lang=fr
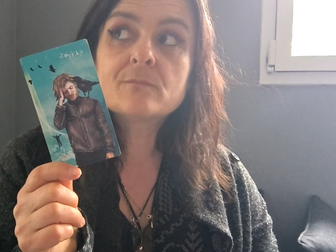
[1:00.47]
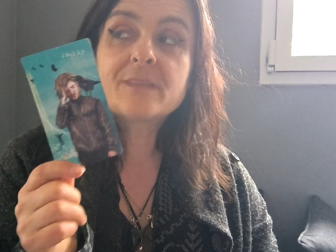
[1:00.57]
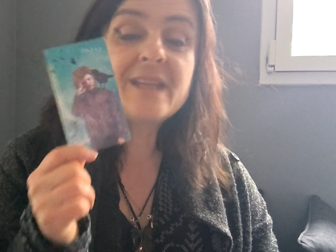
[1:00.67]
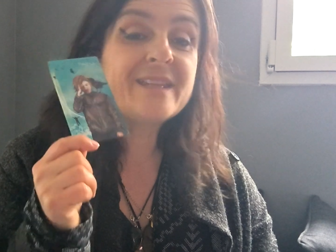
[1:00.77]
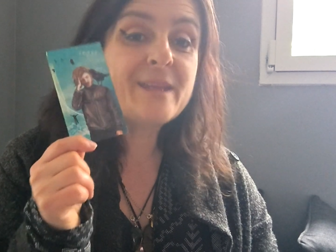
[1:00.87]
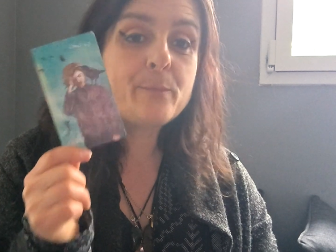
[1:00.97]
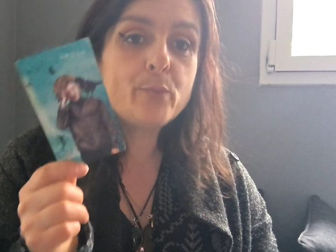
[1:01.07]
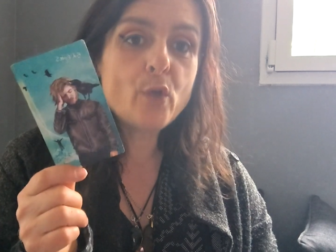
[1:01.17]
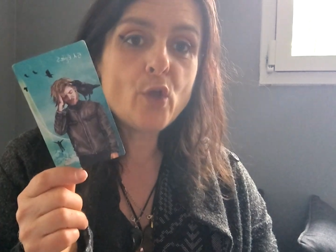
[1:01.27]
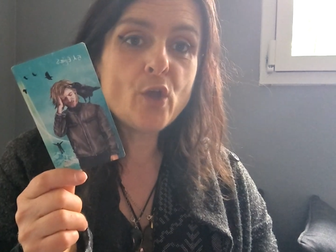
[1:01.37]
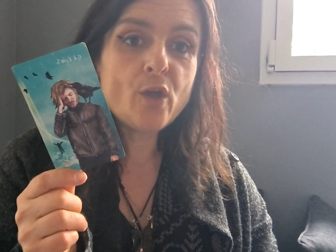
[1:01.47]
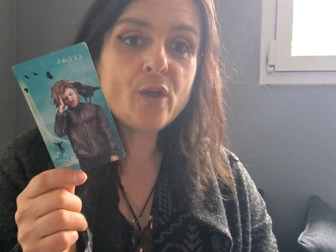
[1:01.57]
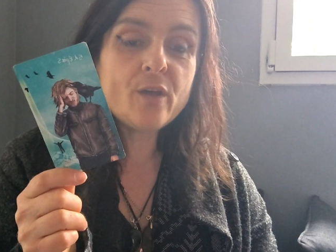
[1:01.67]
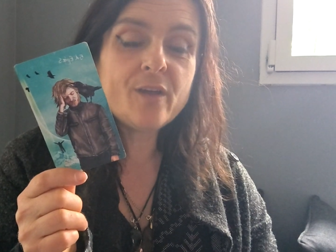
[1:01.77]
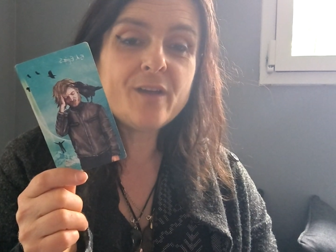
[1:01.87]
il y a des
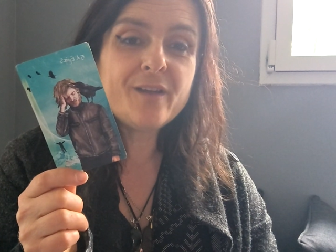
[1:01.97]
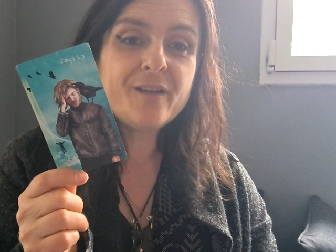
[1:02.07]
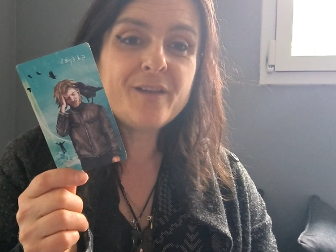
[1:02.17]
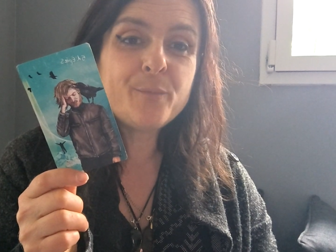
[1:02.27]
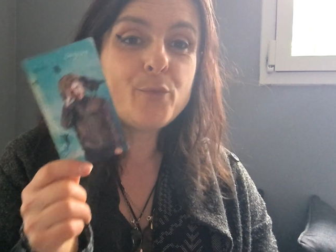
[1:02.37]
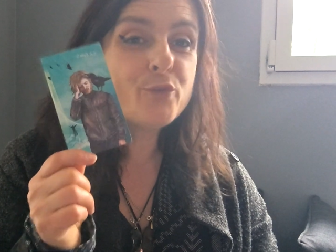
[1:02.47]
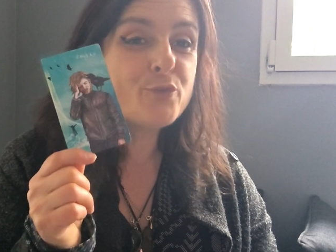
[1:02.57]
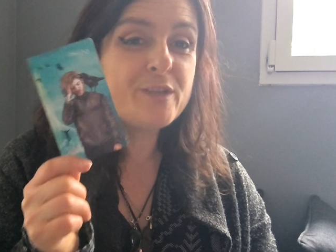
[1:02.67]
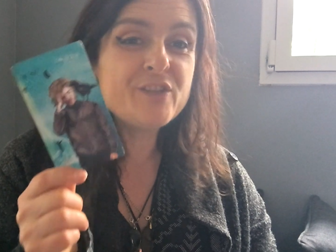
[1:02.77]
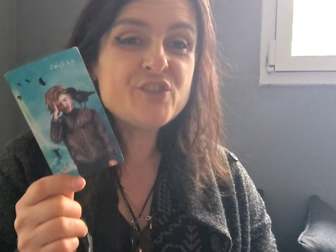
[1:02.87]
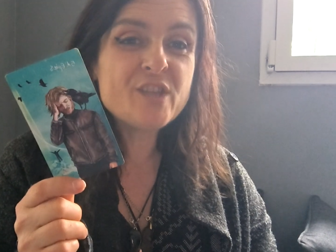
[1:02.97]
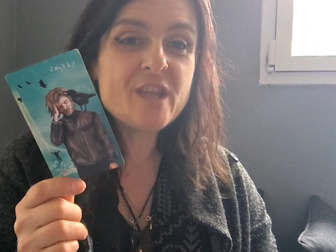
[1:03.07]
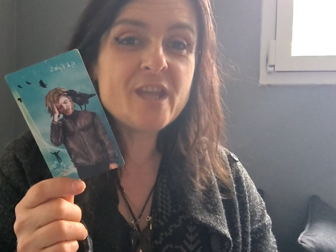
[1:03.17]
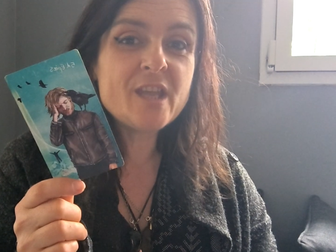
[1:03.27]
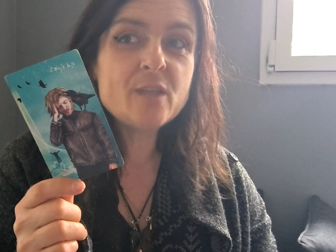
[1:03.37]
peurs, euh, peur de
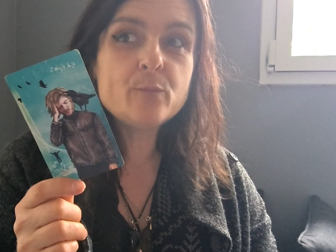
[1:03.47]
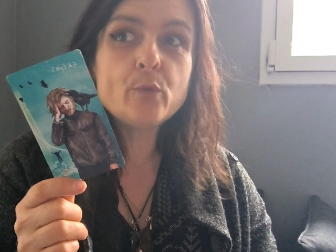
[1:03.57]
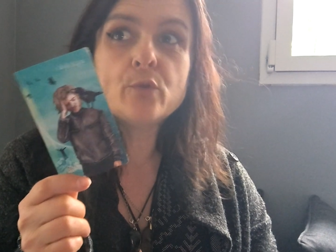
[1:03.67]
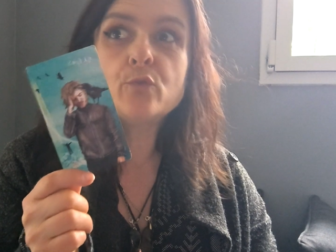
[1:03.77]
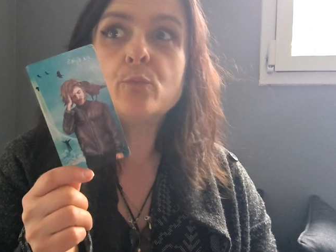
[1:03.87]
l'échec, peur